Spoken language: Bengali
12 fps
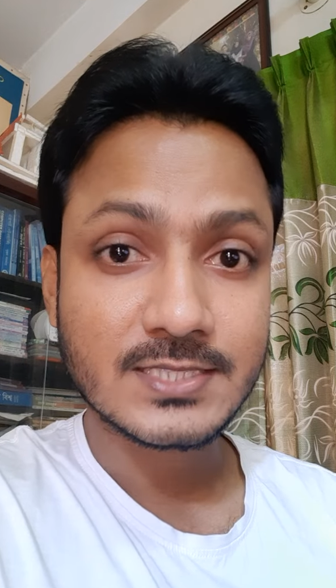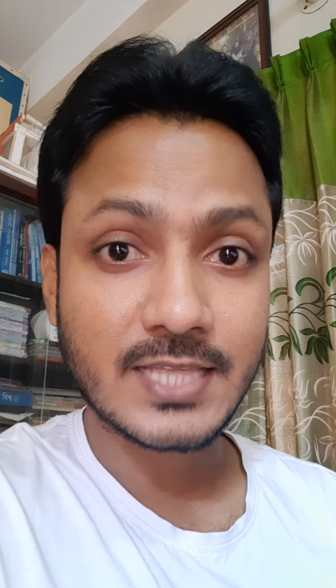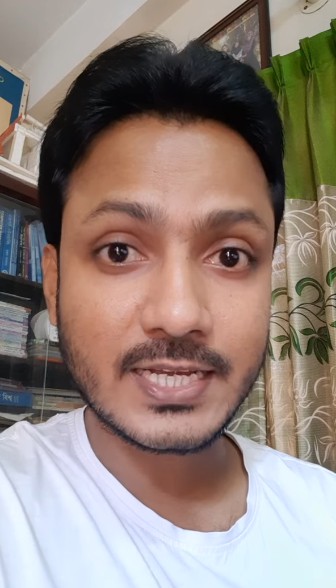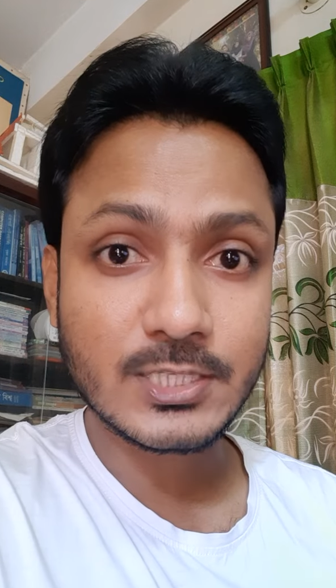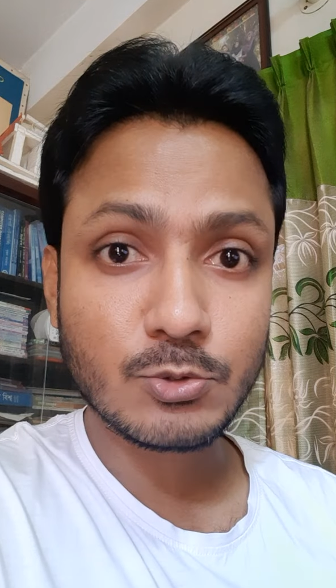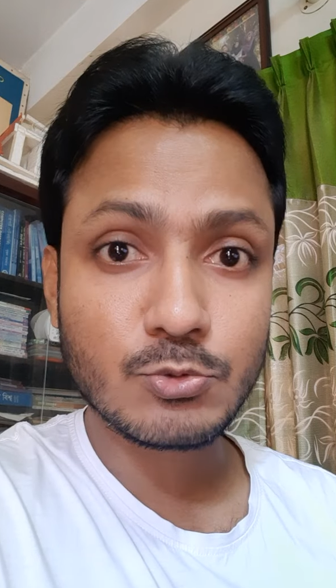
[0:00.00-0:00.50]

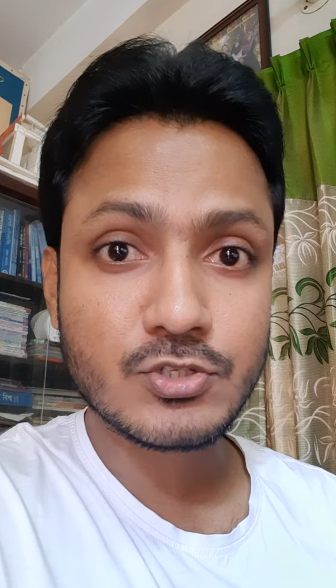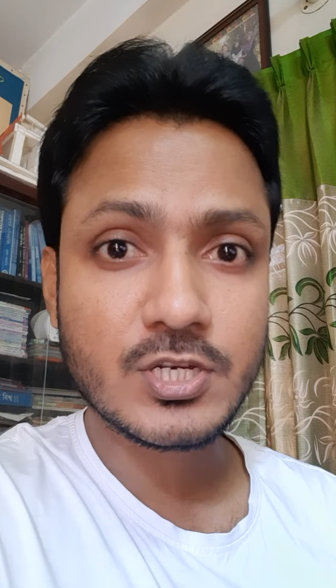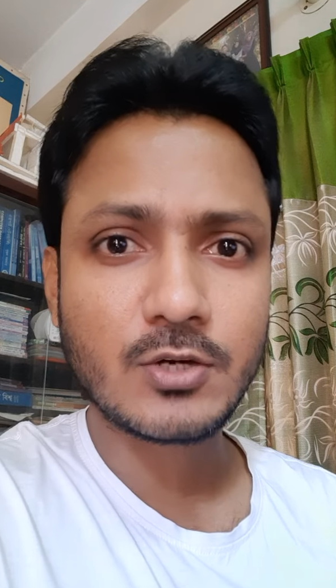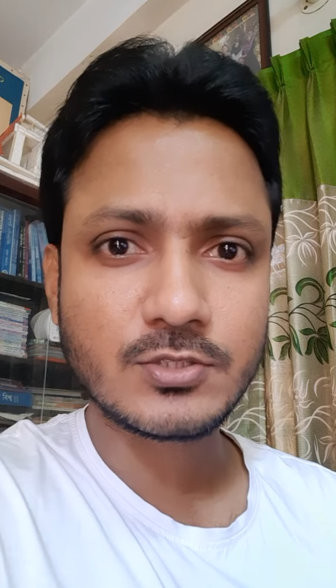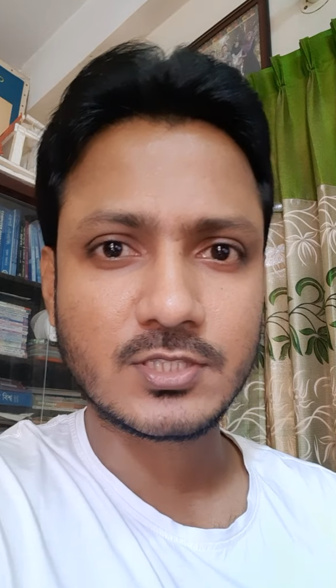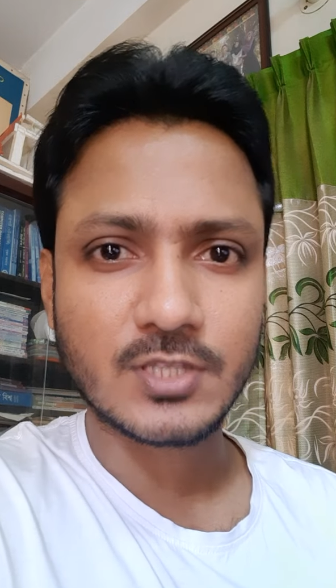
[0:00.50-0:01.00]
তাকে তো
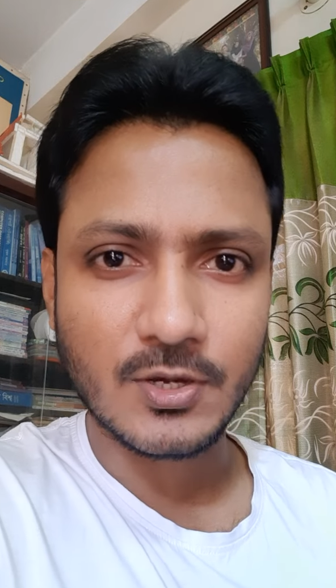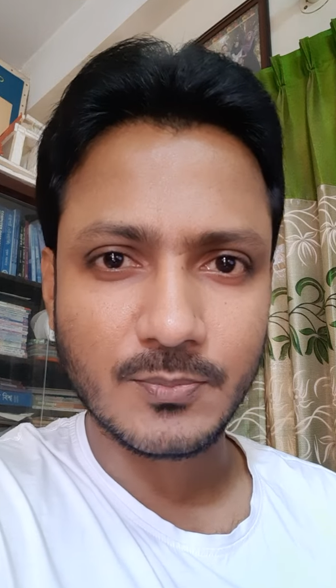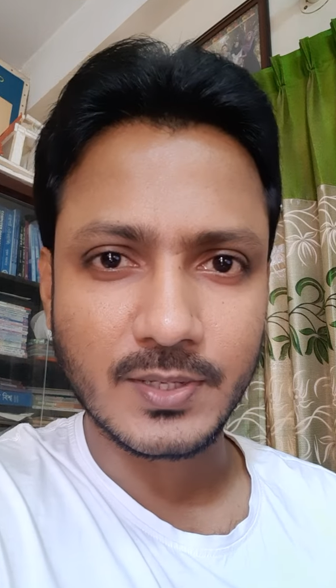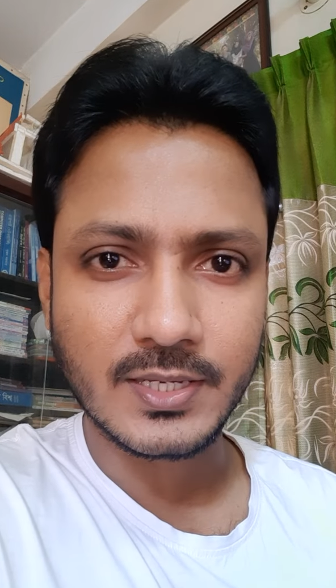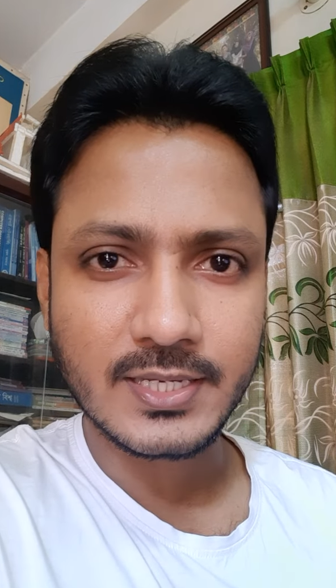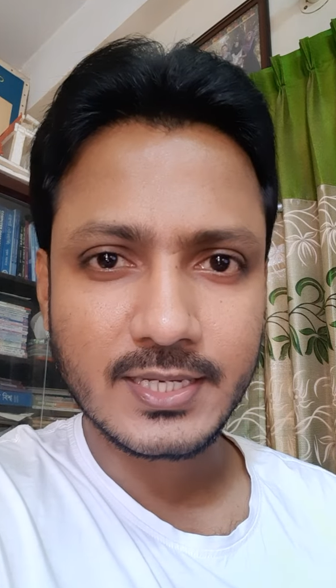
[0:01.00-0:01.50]
উৎসাহ দিতে
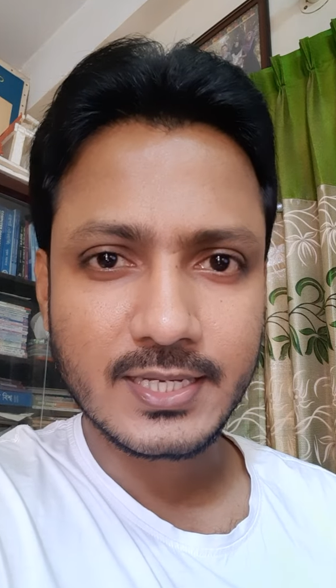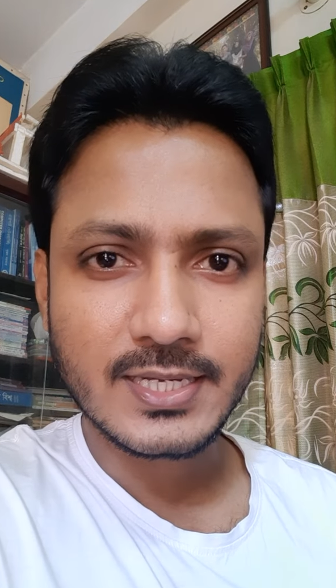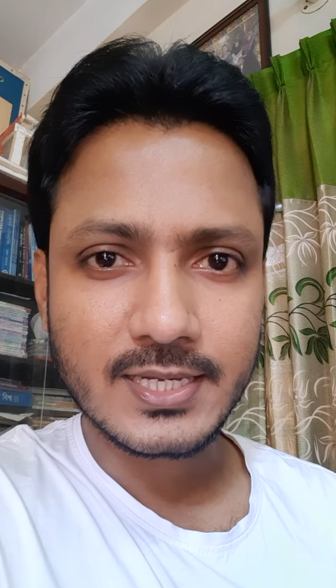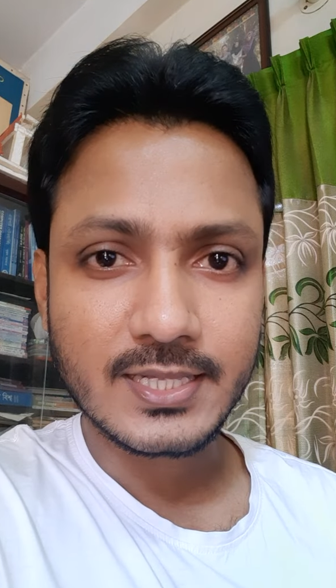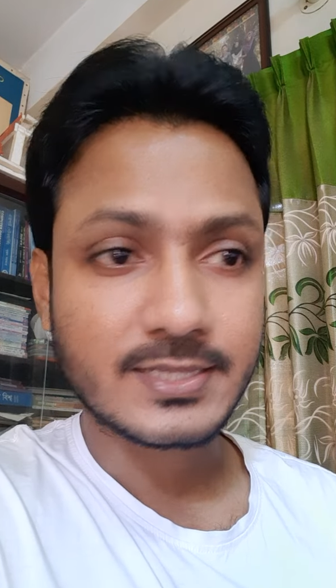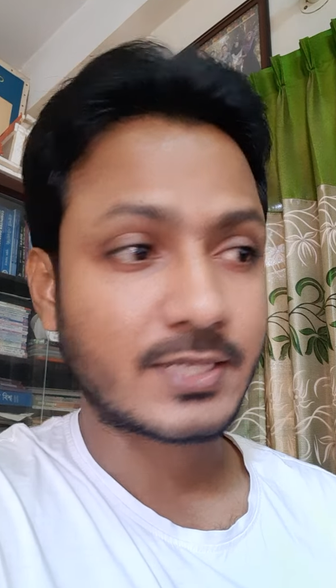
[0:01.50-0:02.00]
হবে
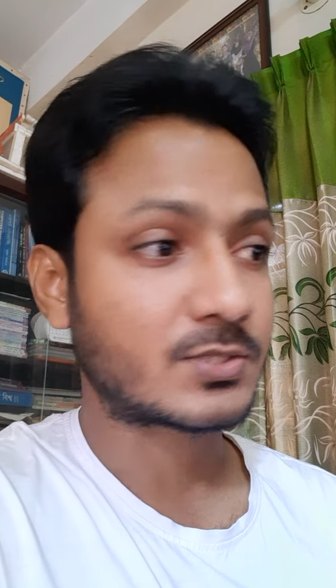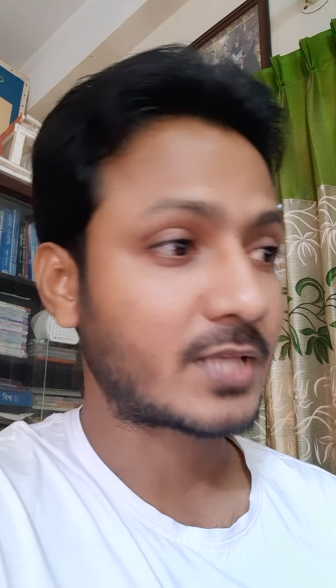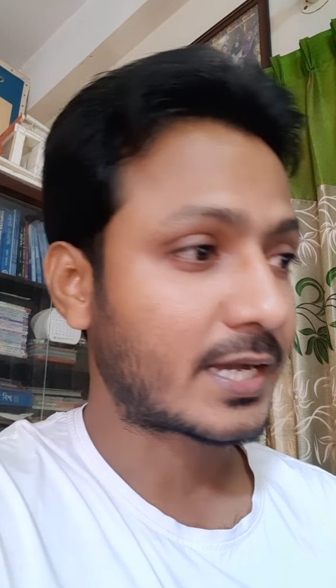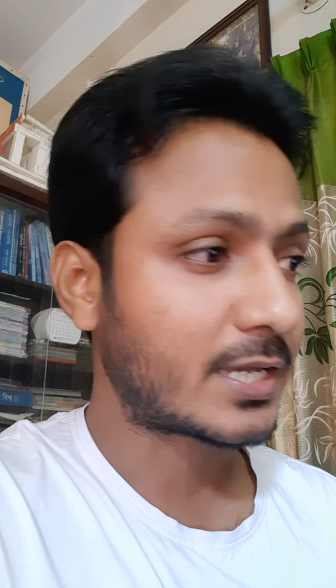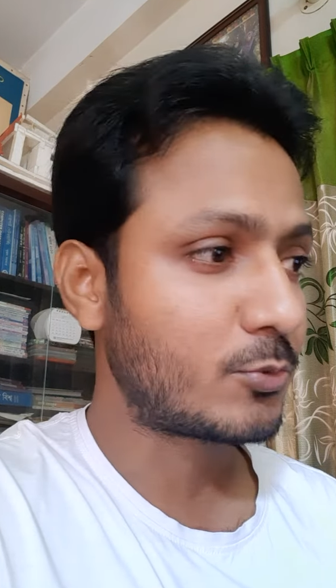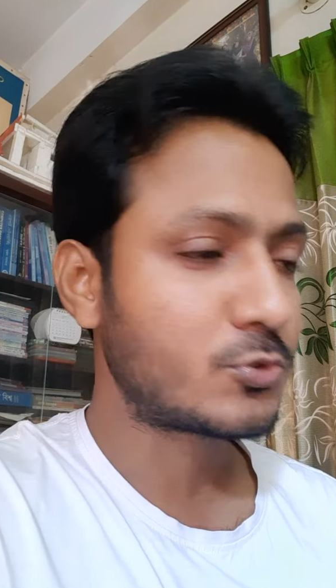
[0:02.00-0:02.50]
তা
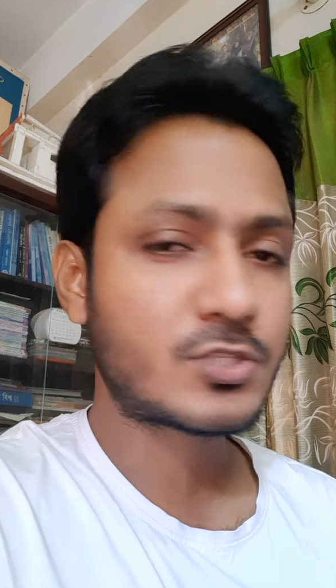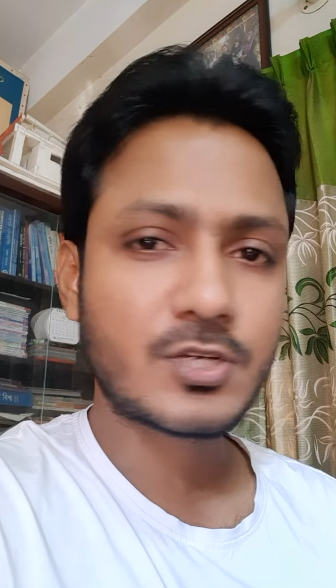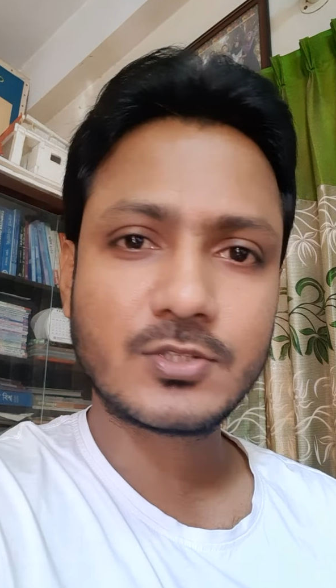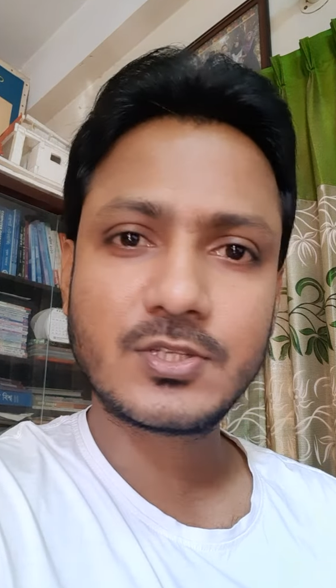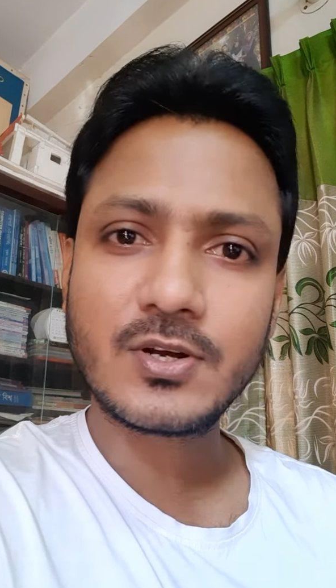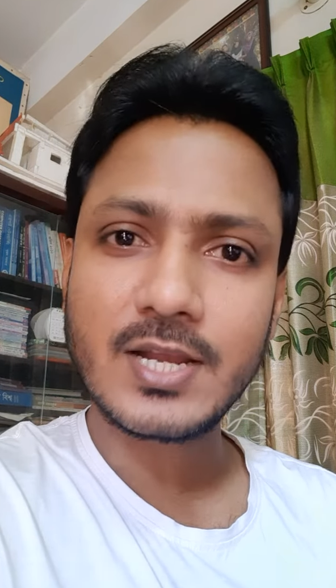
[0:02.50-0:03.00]
তাকে উৎসাহ
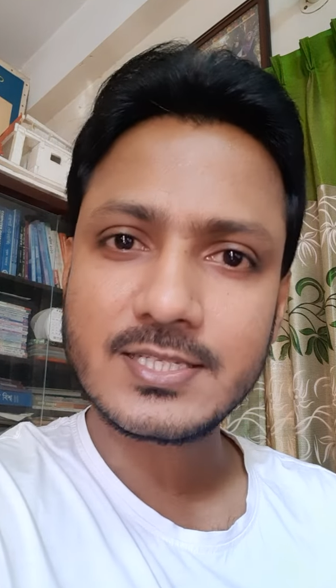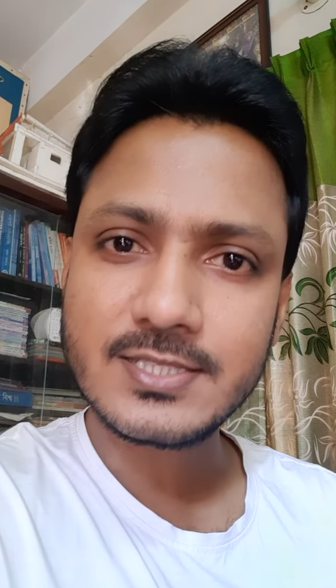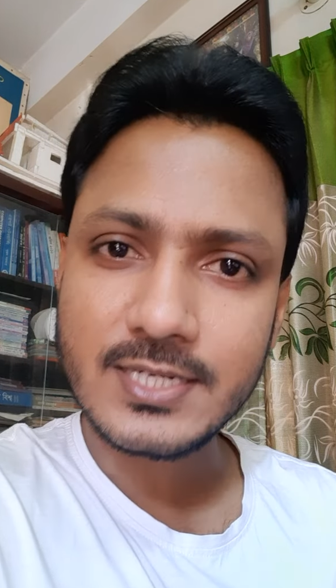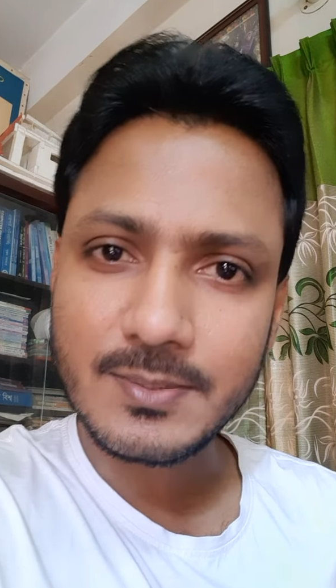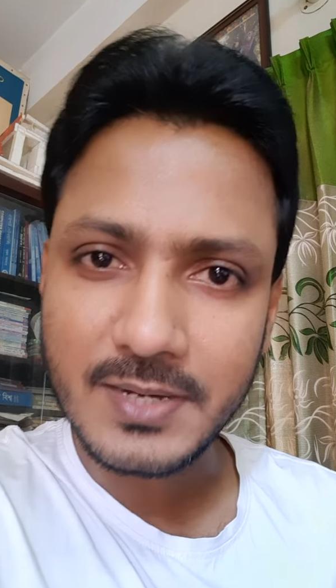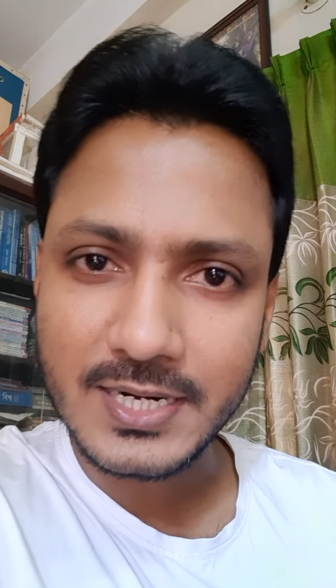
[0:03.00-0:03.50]
দেওয়ার
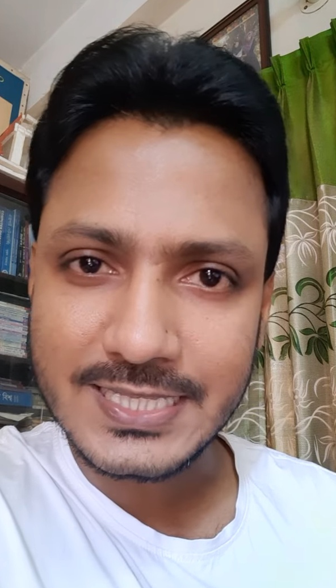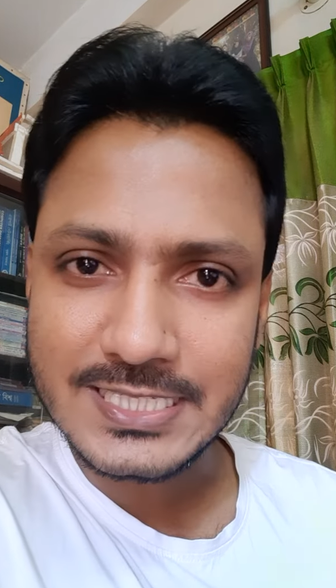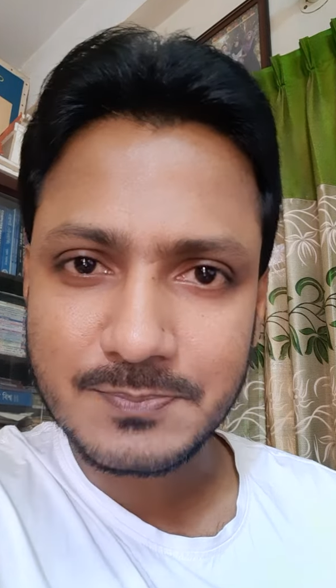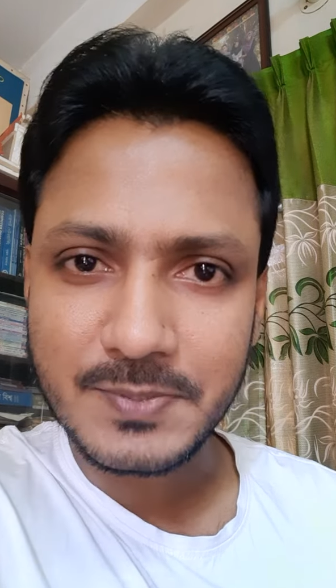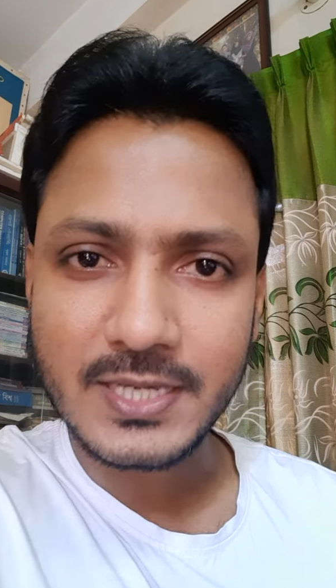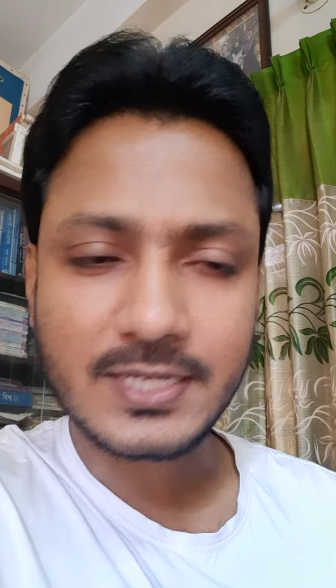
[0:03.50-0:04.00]
রাস্তাটা বাংলাদেশ
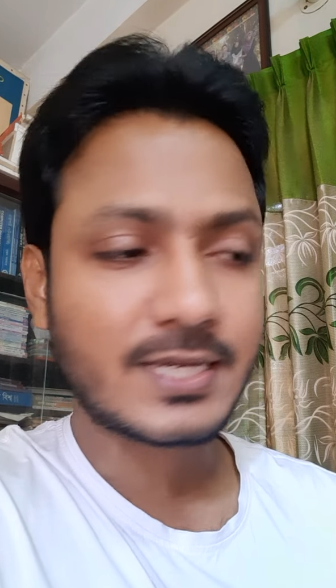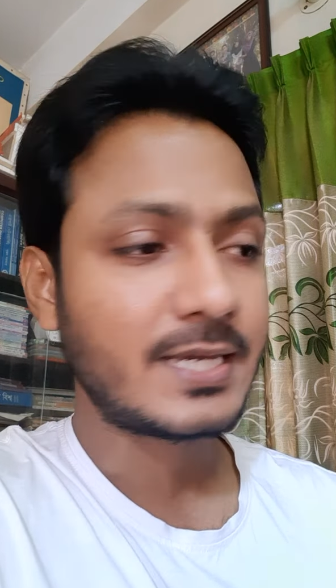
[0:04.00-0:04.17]
ব্যাংক